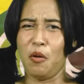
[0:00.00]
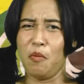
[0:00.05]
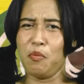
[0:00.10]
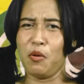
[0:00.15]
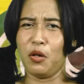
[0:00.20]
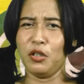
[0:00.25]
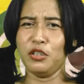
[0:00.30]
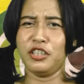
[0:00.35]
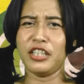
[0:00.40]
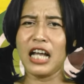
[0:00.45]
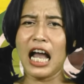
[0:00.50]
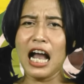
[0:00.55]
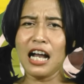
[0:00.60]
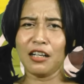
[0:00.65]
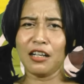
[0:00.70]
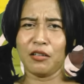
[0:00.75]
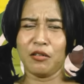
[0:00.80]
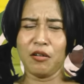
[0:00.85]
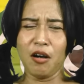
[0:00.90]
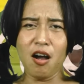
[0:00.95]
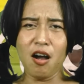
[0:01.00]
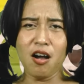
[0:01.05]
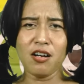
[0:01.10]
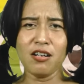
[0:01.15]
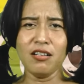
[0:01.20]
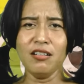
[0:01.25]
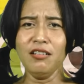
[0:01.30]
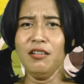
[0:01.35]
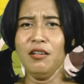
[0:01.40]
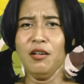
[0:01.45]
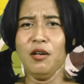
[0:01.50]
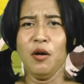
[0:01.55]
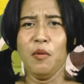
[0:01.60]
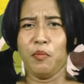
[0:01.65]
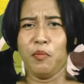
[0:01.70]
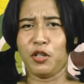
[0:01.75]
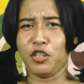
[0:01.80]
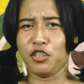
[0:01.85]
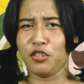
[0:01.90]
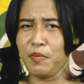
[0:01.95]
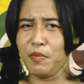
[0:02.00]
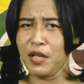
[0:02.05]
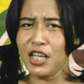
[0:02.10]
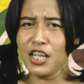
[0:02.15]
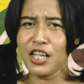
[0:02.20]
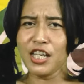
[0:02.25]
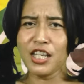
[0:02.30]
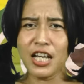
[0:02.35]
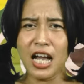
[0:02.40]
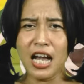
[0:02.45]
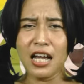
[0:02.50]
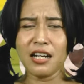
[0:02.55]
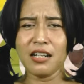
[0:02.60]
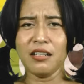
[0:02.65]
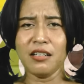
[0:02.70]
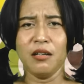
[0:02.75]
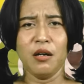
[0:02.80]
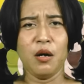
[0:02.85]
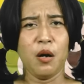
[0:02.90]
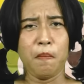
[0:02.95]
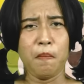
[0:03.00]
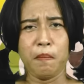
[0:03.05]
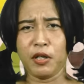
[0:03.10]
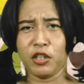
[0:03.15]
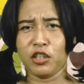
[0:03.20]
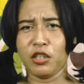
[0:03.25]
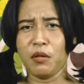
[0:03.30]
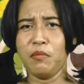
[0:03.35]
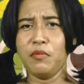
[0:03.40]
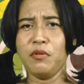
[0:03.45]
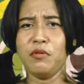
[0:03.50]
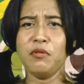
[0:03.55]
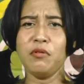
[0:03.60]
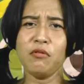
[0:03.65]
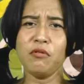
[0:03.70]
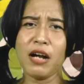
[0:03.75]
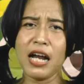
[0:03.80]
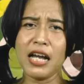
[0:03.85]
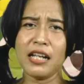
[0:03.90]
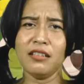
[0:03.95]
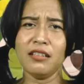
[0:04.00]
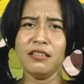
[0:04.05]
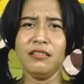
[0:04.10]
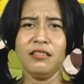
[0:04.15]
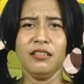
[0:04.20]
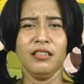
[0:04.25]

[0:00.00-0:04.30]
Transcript: Yombon ya jagong, peresmian, pertemuan,